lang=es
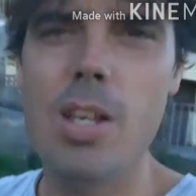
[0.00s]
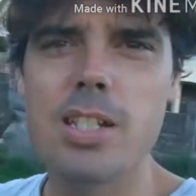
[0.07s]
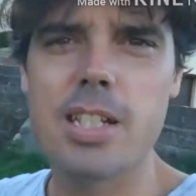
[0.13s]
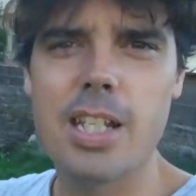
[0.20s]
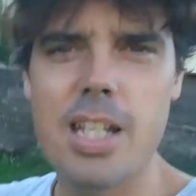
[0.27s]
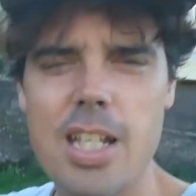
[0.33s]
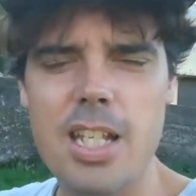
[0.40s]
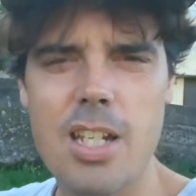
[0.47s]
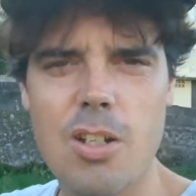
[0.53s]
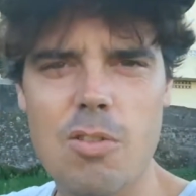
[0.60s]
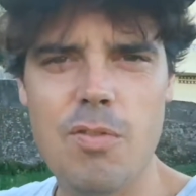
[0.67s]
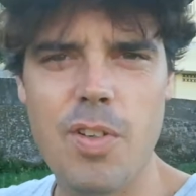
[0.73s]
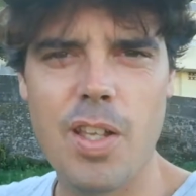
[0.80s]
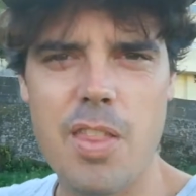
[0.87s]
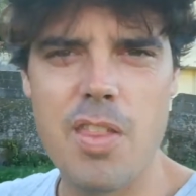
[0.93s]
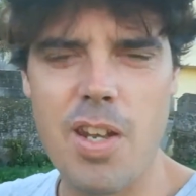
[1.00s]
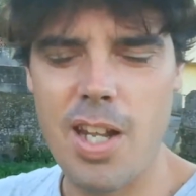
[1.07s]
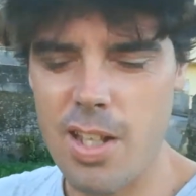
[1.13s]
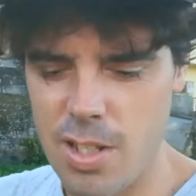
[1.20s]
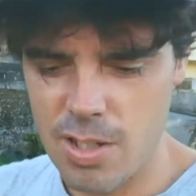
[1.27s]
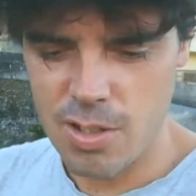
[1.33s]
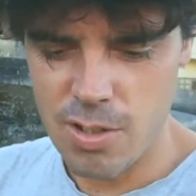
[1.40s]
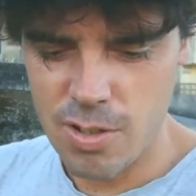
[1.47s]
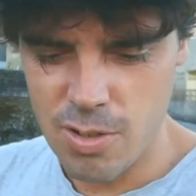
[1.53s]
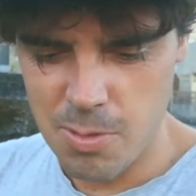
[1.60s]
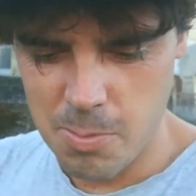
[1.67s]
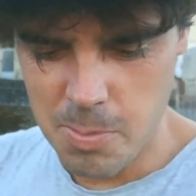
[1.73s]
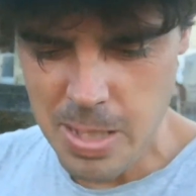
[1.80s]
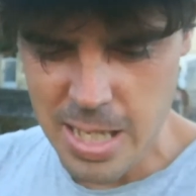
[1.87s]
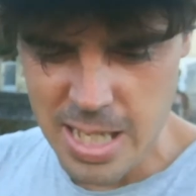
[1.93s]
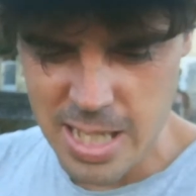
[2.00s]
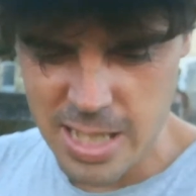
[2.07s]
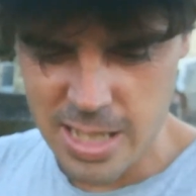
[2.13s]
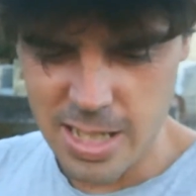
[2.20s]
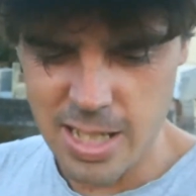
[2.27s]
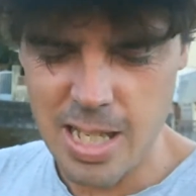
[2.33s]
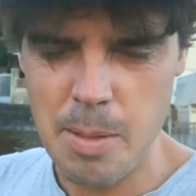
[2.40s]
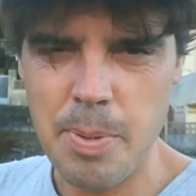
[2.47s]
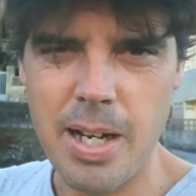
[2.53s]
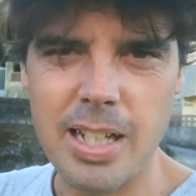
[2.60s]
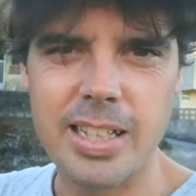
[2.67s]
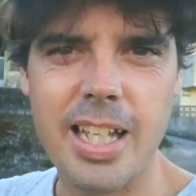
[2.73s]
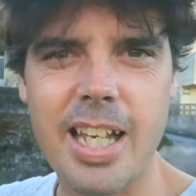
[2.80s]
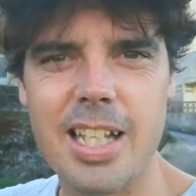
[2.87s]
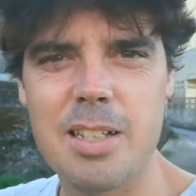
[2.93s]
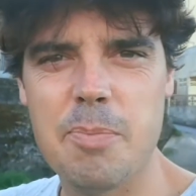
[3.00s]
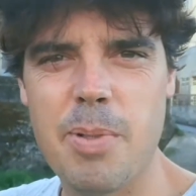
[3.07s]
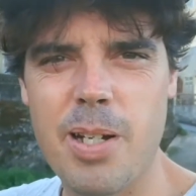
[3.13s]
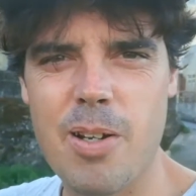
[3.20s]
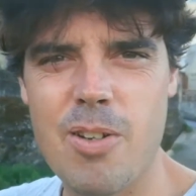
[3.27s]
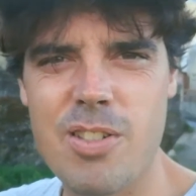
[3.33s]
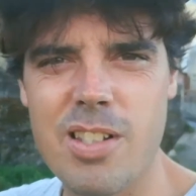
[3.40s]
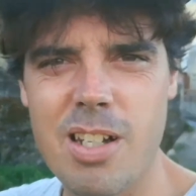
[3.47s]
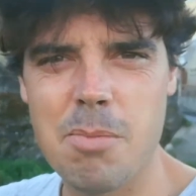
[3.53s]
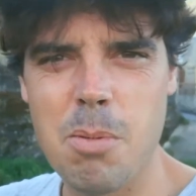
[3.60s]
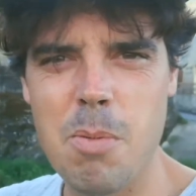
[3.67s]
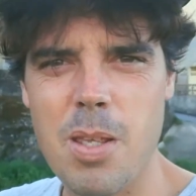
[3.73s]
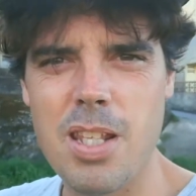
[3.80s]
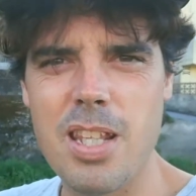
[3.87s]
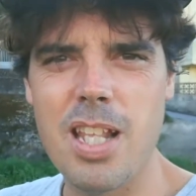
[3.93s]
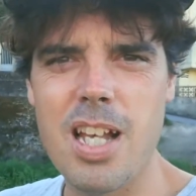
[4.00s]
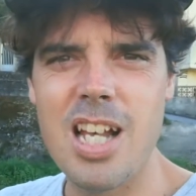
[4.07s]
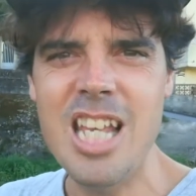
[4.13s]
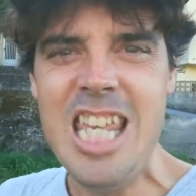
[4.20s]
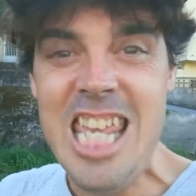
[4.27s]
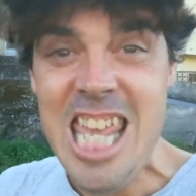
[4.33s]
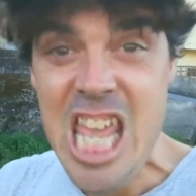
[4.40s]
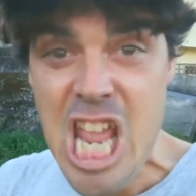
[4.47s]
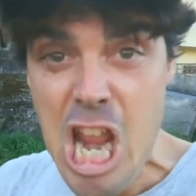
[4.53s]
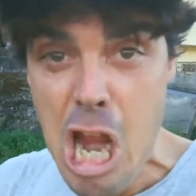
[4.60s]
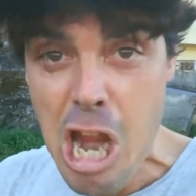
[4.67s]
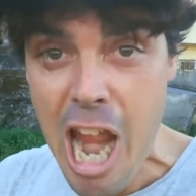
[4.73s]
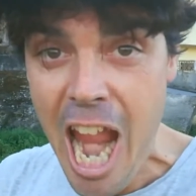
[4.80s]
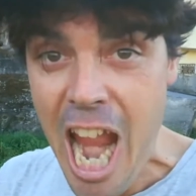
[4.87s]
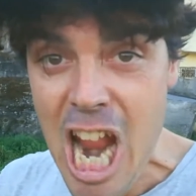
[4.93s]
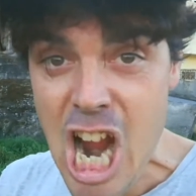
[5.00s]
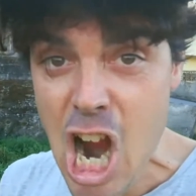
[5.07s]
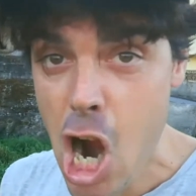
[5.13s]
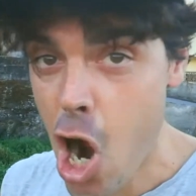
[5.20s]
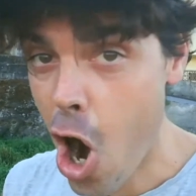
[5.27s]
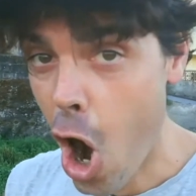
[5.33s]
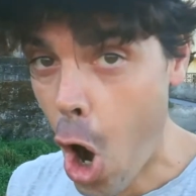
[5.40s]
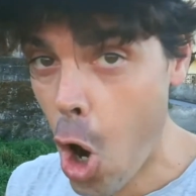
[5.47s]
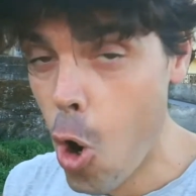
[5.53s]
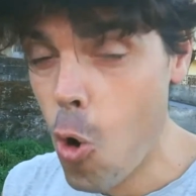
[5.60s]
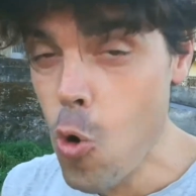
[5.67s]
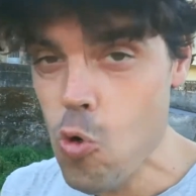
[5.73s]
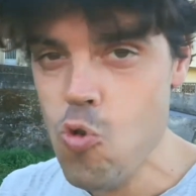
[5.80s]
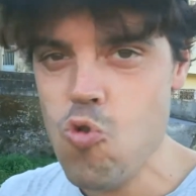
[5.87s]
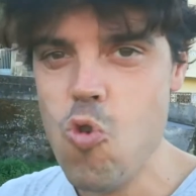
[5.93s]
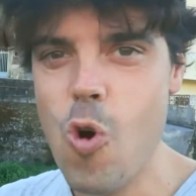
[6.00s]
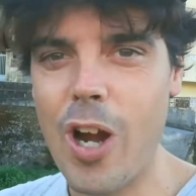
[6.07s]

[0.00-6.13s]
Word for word: a seguir confeccionando más eh, aparatajes para nuestra vivienda y uh,